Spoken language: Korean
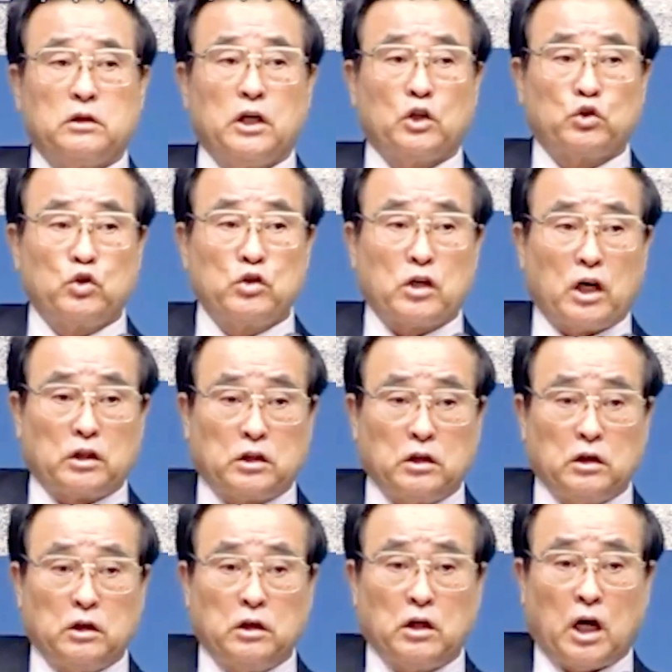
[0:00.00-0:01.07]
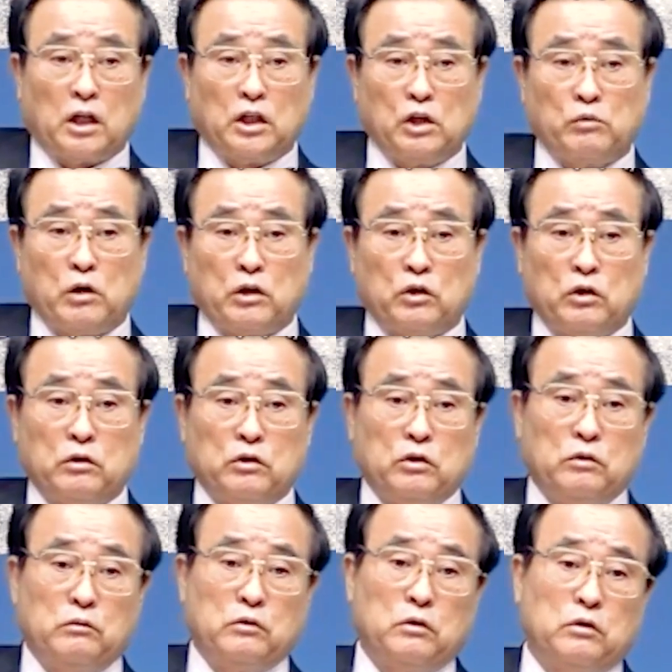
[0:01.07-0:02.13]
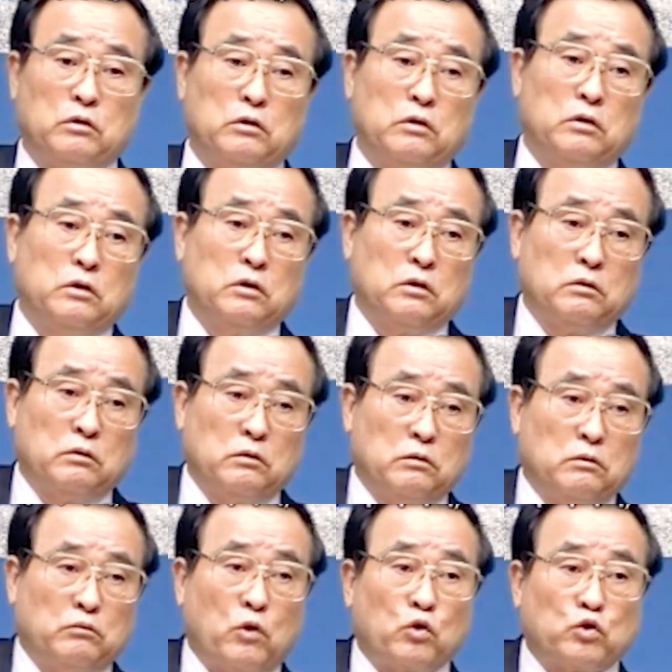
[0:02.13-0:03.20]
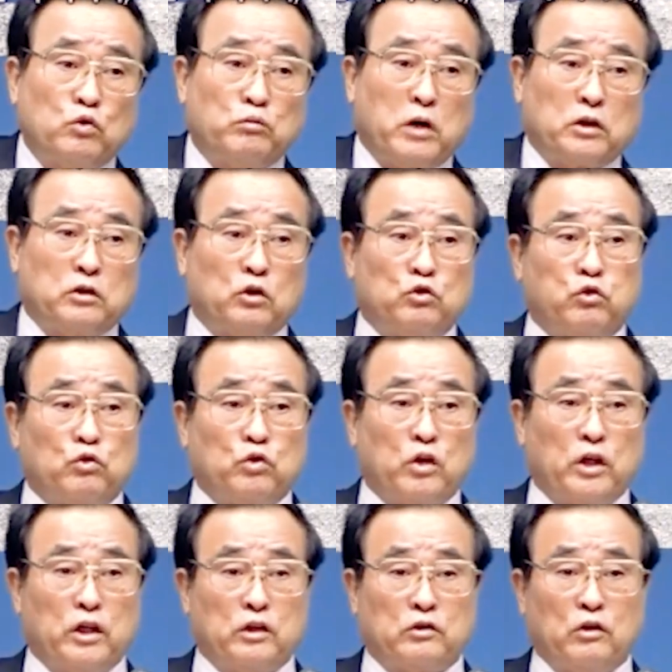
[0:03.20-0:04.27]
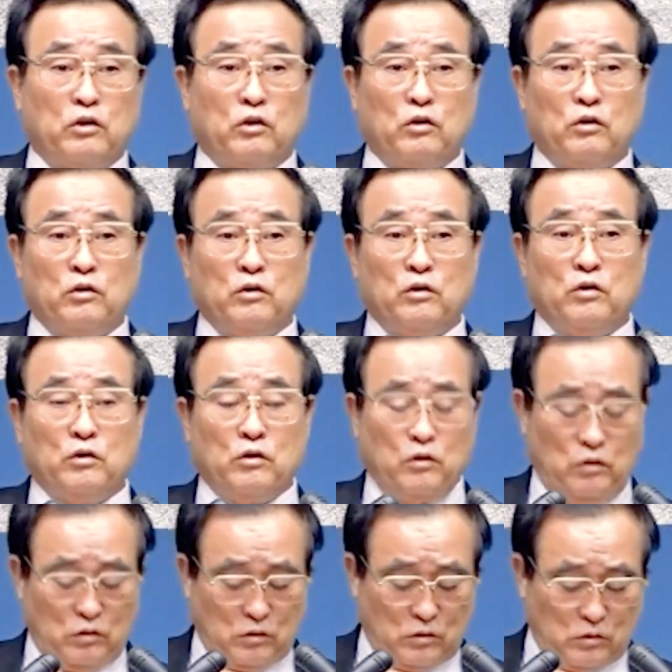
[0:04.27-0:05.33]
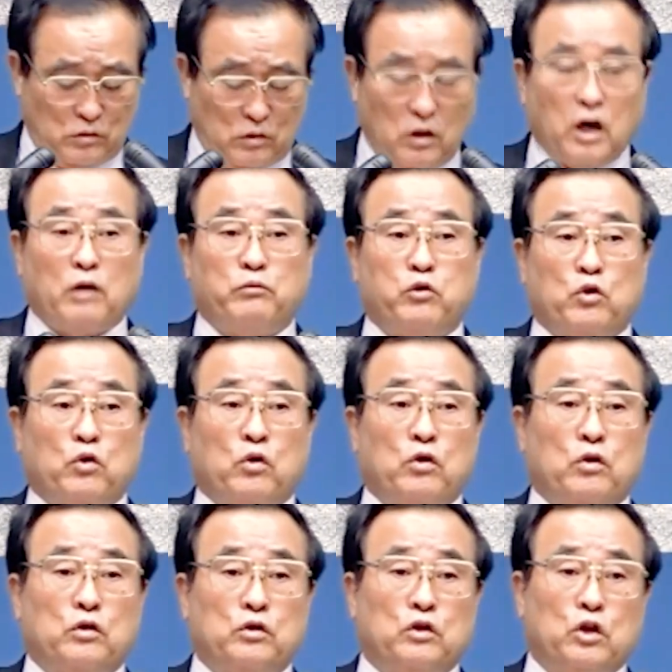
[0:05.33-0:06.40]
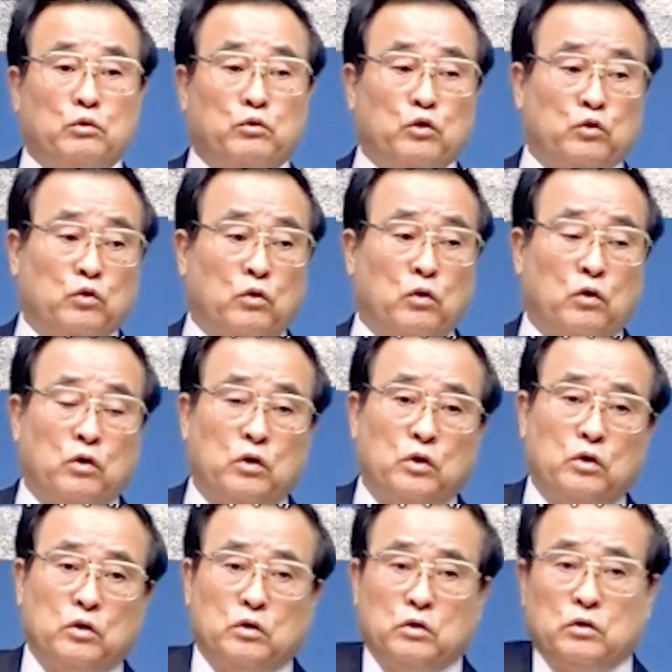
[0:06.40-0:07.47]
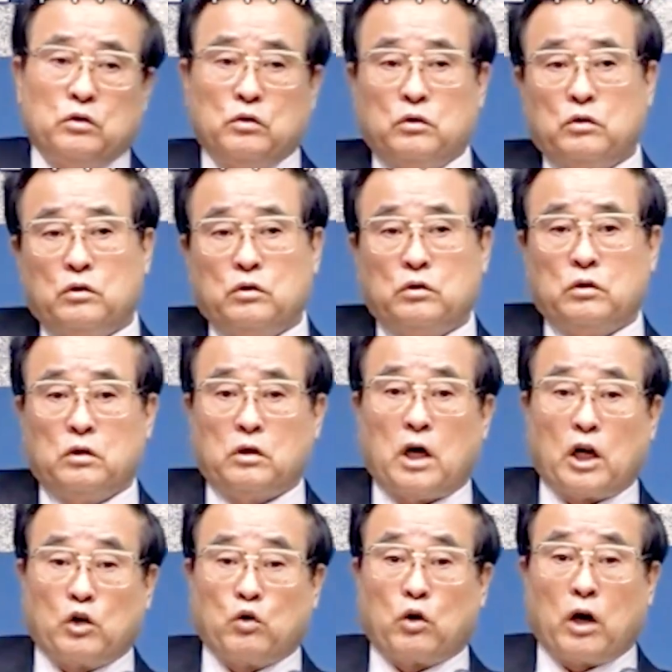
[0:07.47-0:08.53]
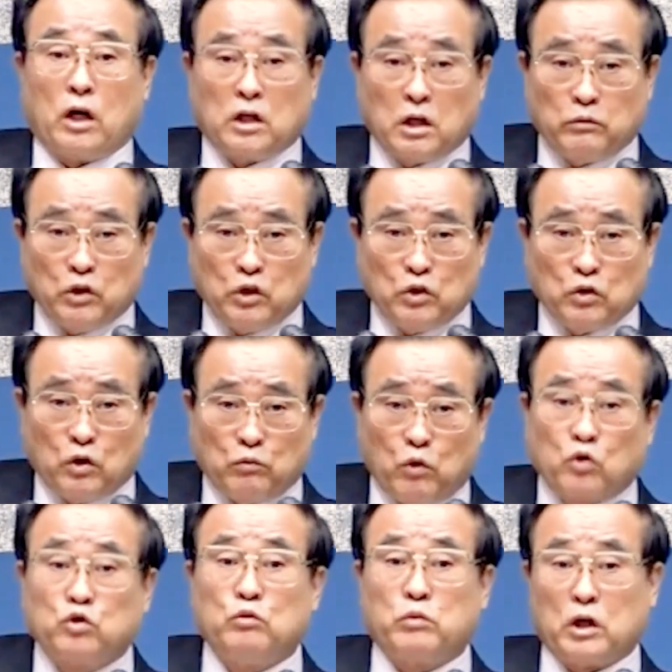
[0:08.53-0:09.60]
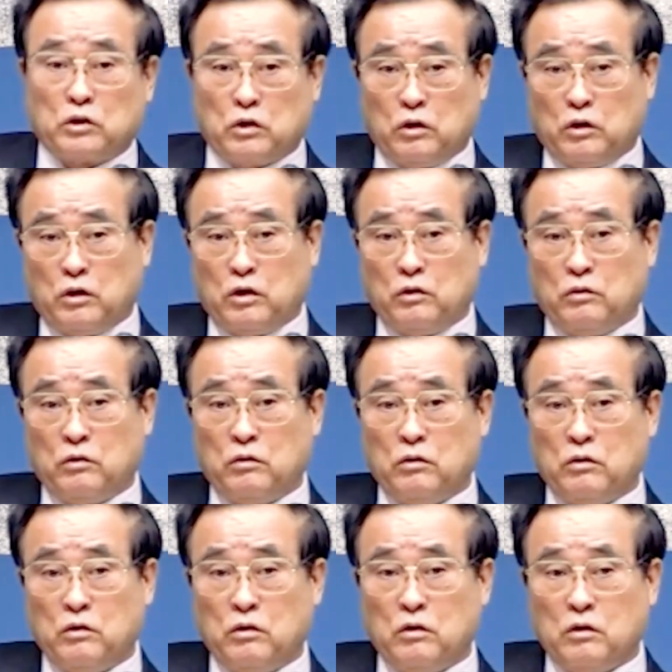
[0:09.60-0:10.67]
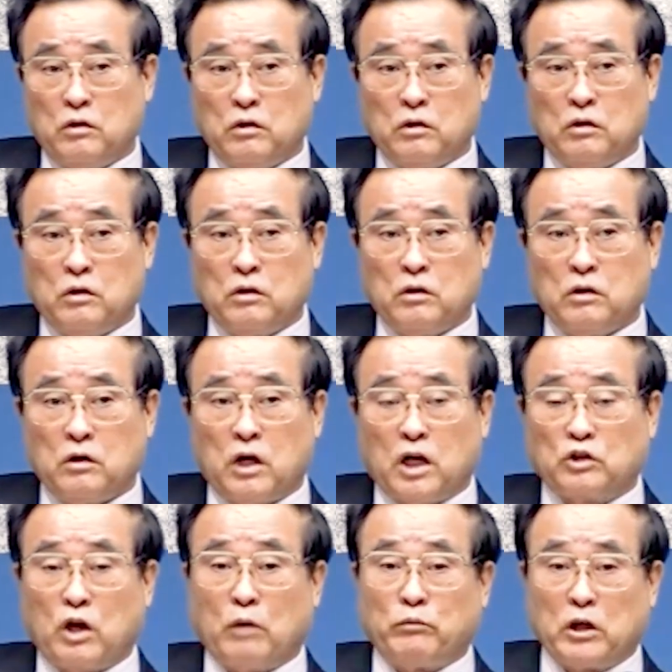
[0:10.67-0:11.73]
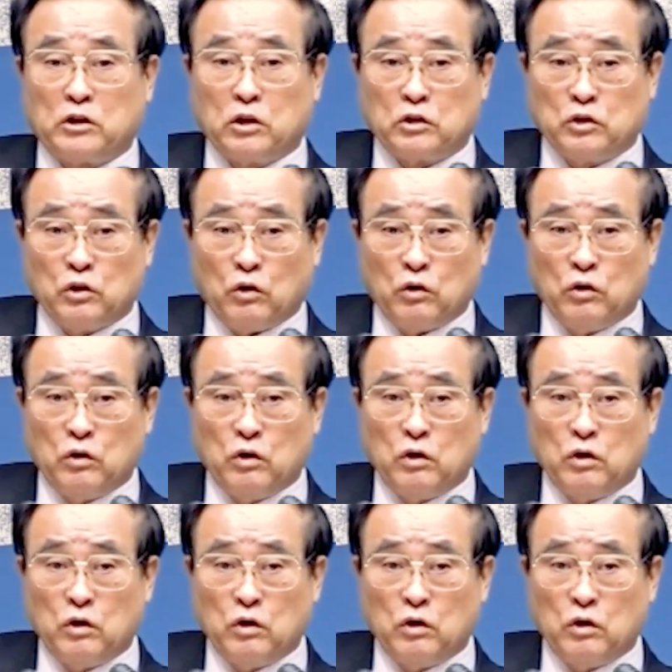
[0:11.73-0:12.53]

예수님같이 이 안디바는 목숨 바쳐 충성했어요. 앞으로 여러분도 하늘로 가려면요 목숨 바쳐야 돼요. 아직 안 바쳤죠?